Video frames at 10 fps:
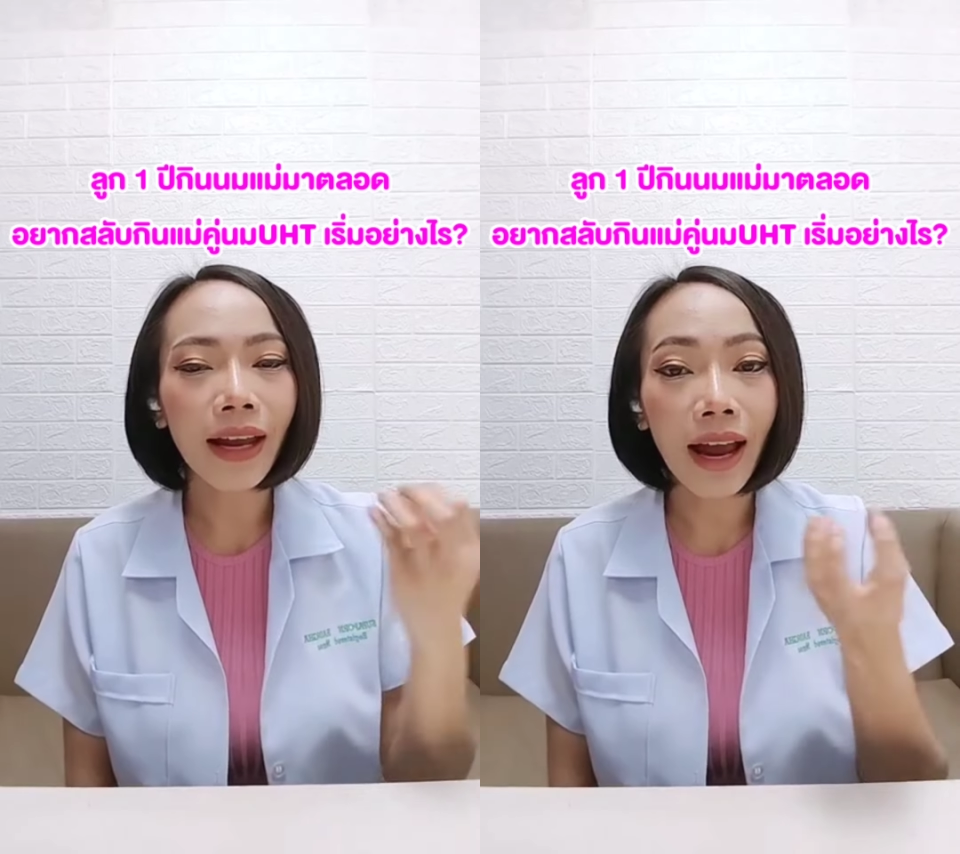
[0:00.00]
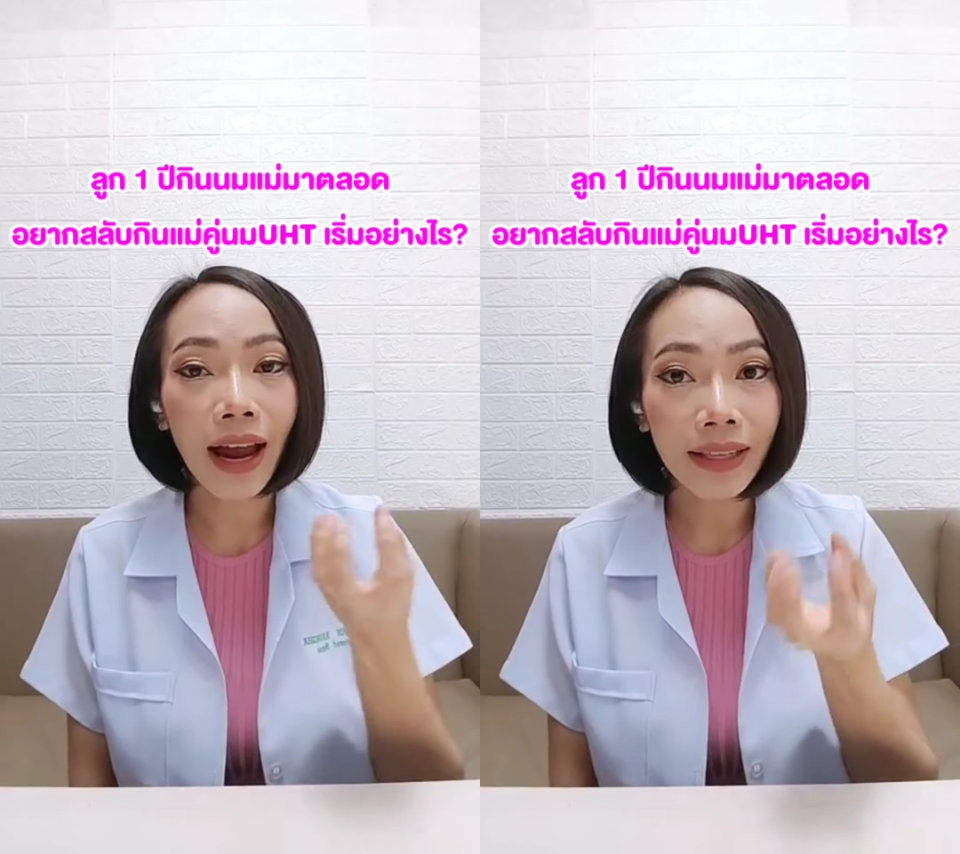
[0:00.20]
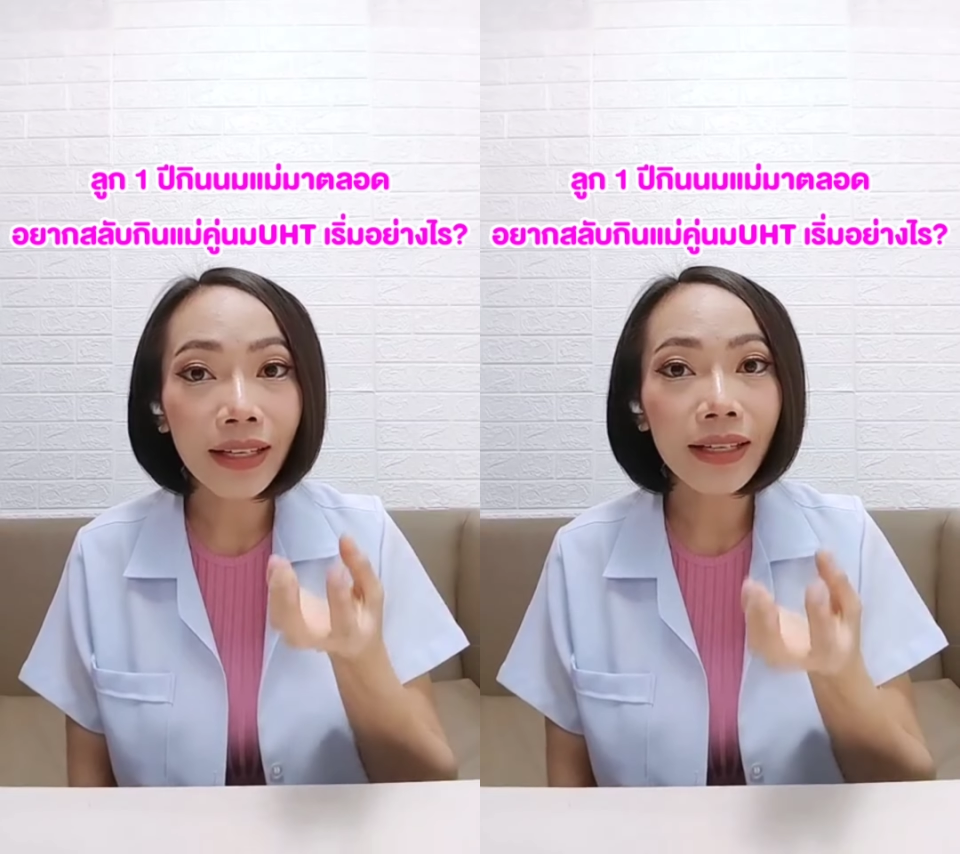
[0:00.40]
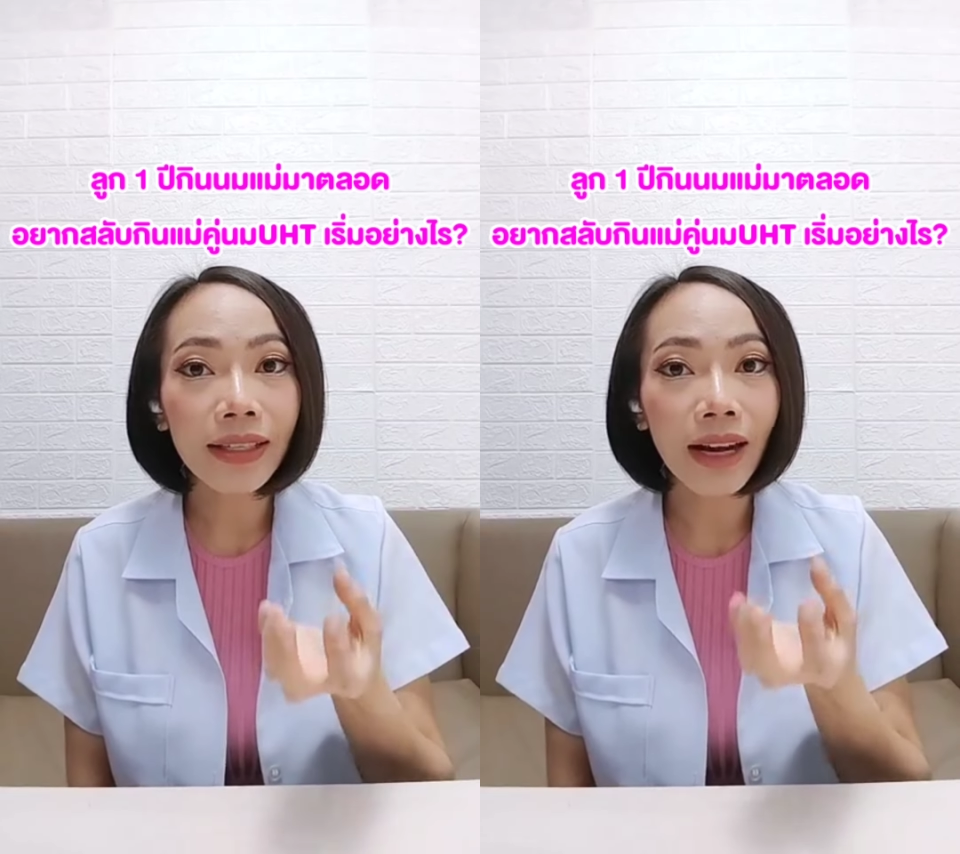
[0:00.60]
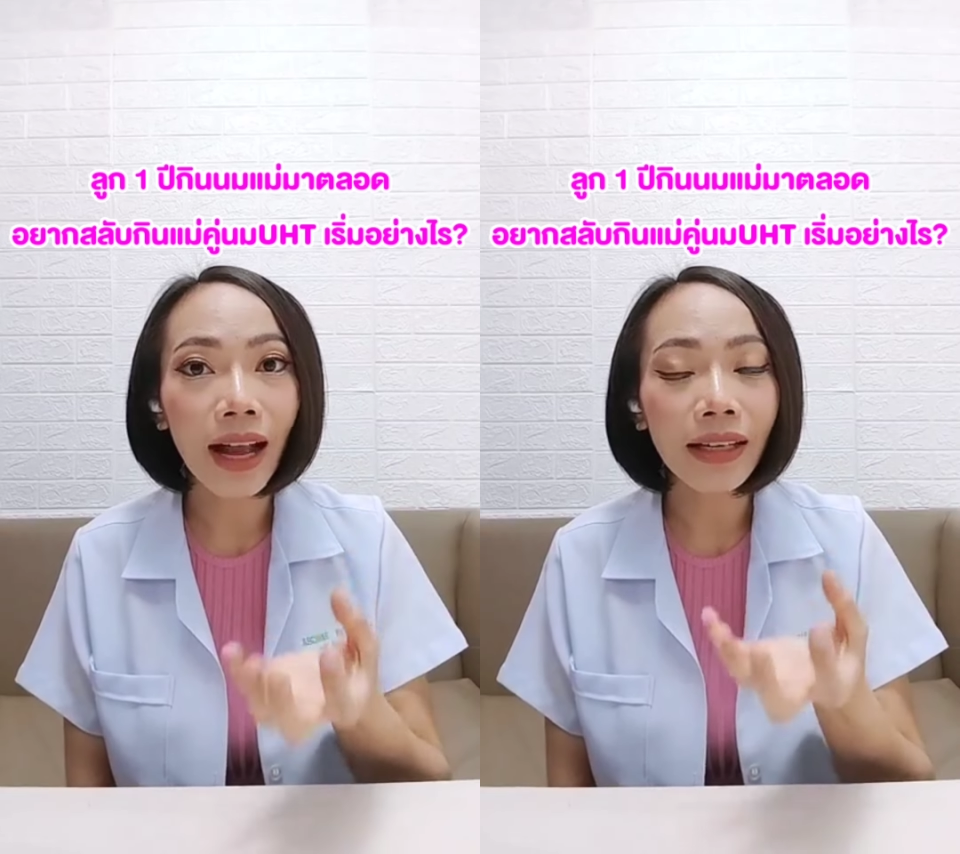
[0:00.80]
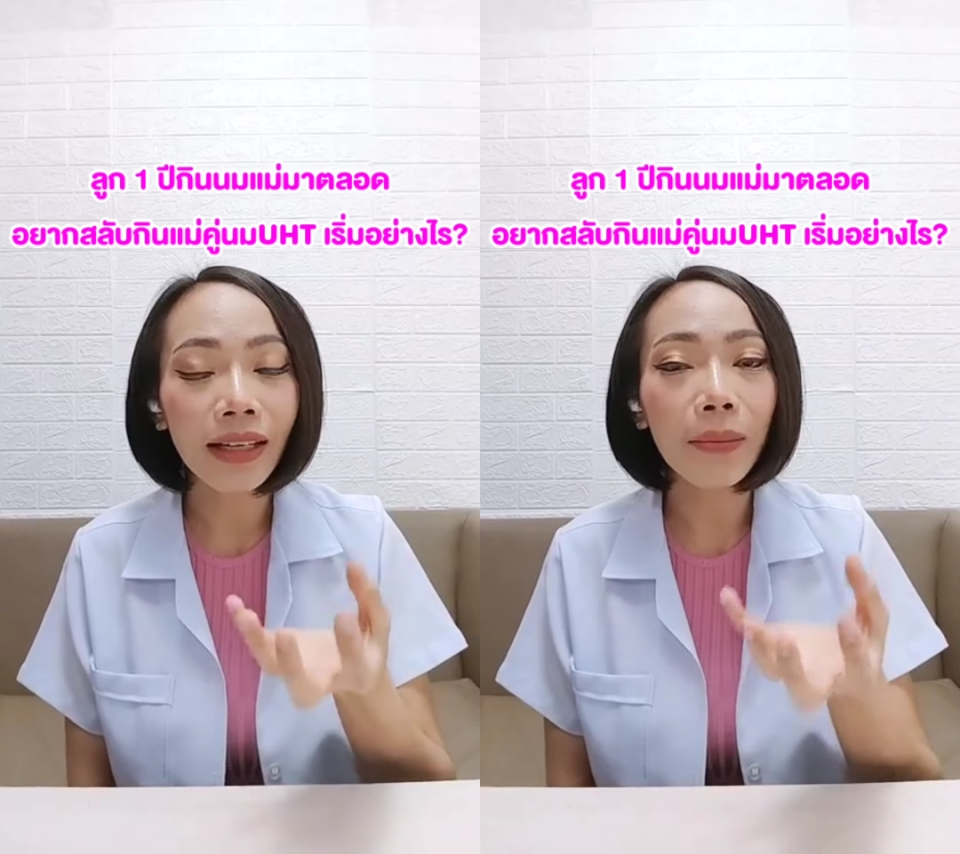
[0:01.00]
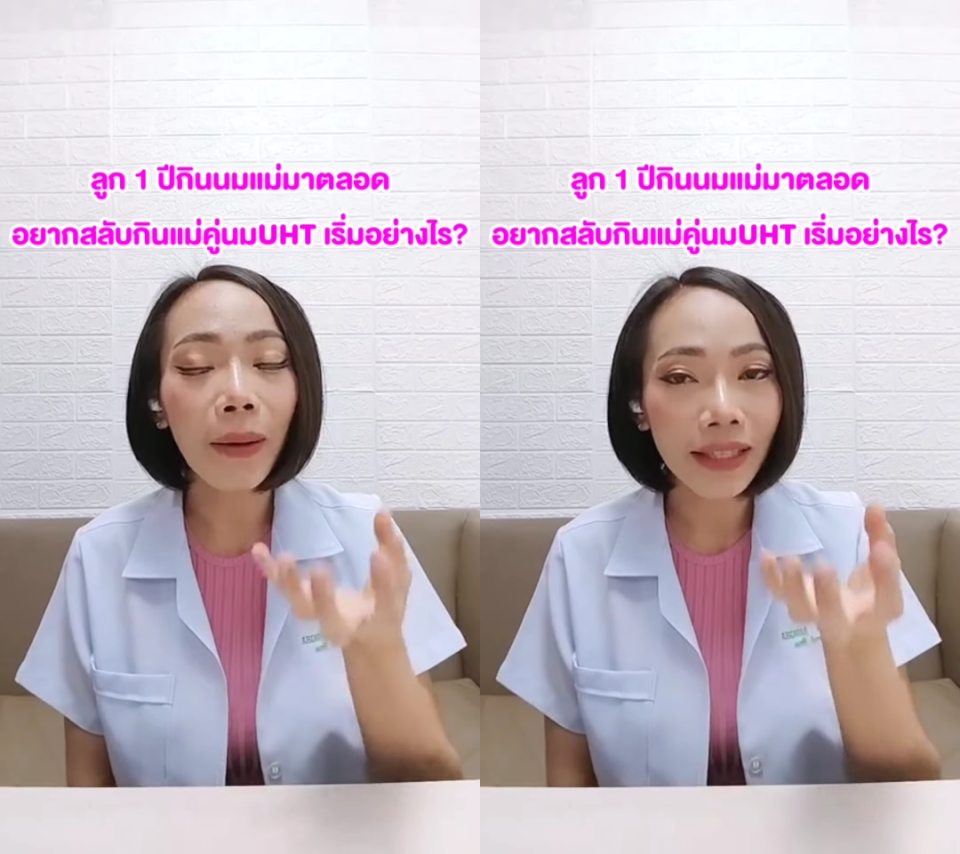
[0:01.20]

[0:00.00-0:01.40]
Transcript: เนี่ยอาจจะเกิดจากการที่